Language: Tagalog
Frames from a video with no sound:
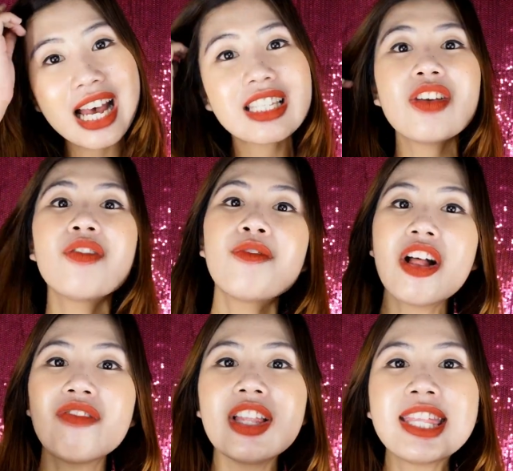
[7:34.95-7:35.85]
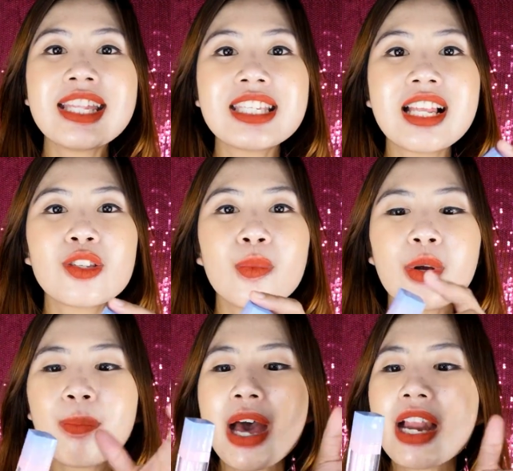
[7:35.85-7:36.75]
Kasi yung velvet din na
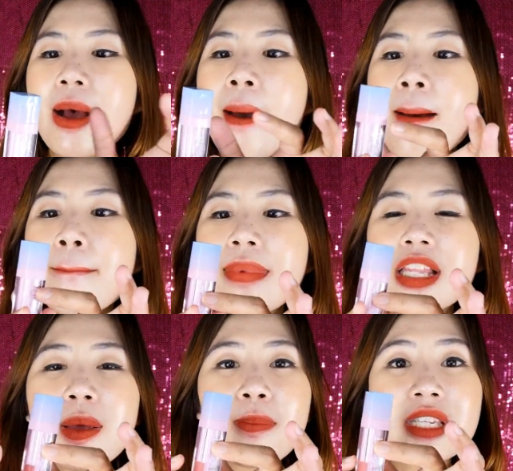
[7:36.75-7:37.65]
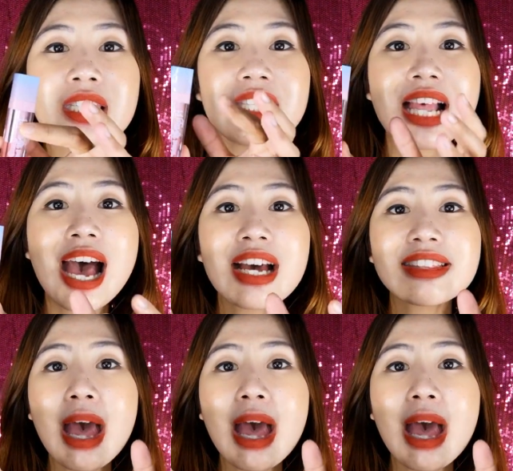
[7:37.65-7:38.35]
Super parang manipis lang.